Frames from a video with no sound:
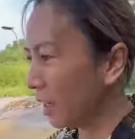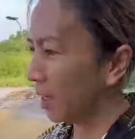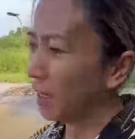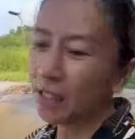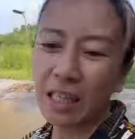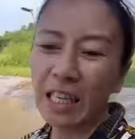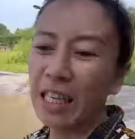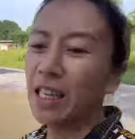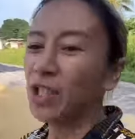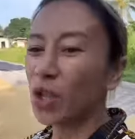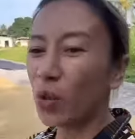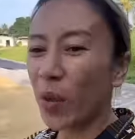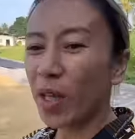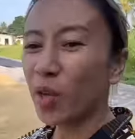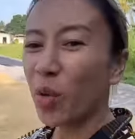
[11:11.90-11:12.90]
When we were...
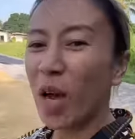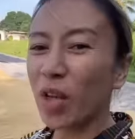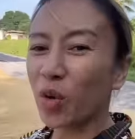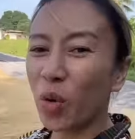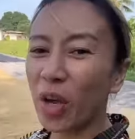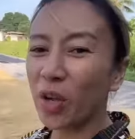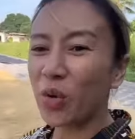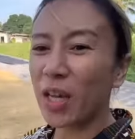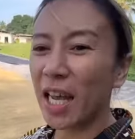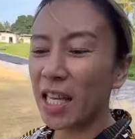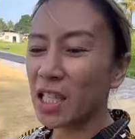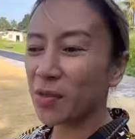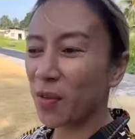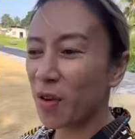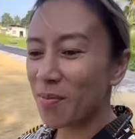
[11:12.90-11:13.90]
So, kwentuhan ko kayo
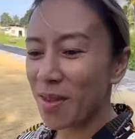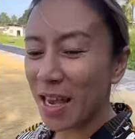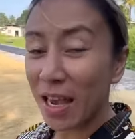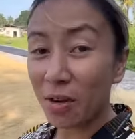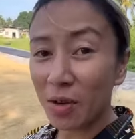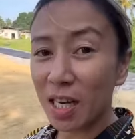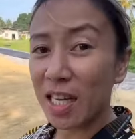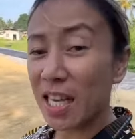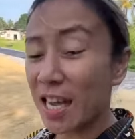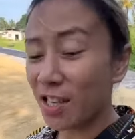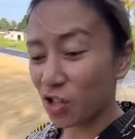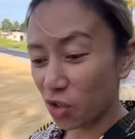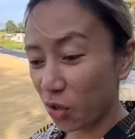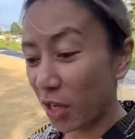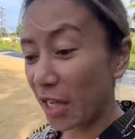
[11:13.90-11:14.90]
guys. For me, I really
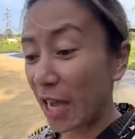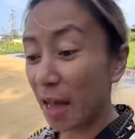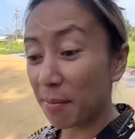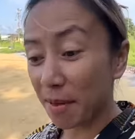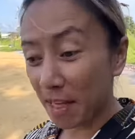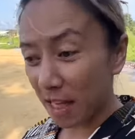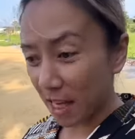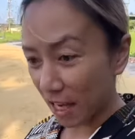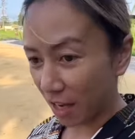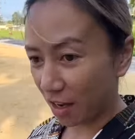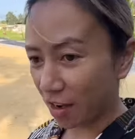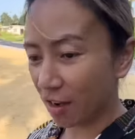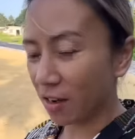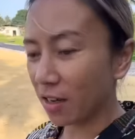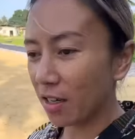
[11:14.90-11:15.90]
enjoy coming
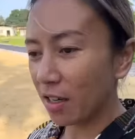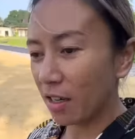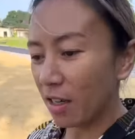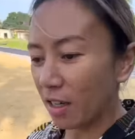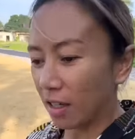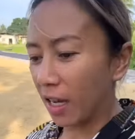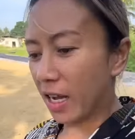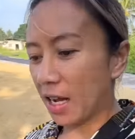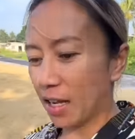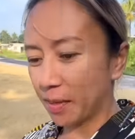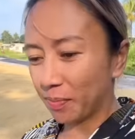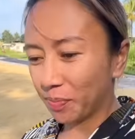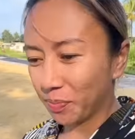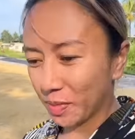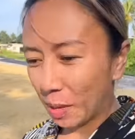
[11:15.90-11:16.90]
here.
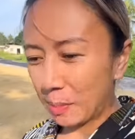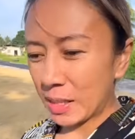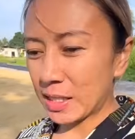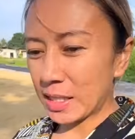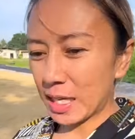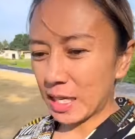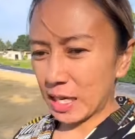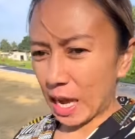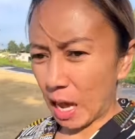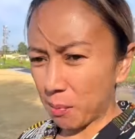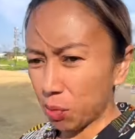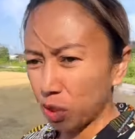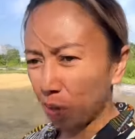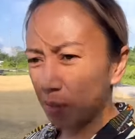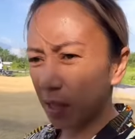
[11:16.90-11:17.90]
Um, minsan,
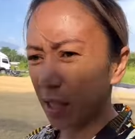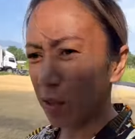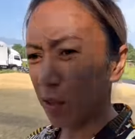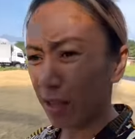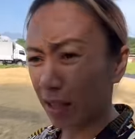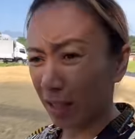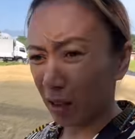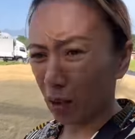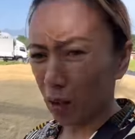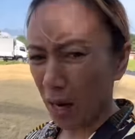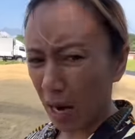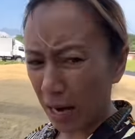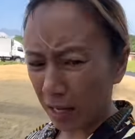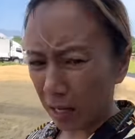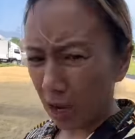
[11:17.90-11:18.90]
nag-aabot kami dito ng tatlong
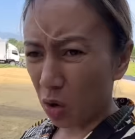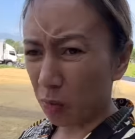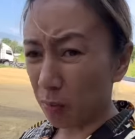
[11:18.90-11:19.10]
araw.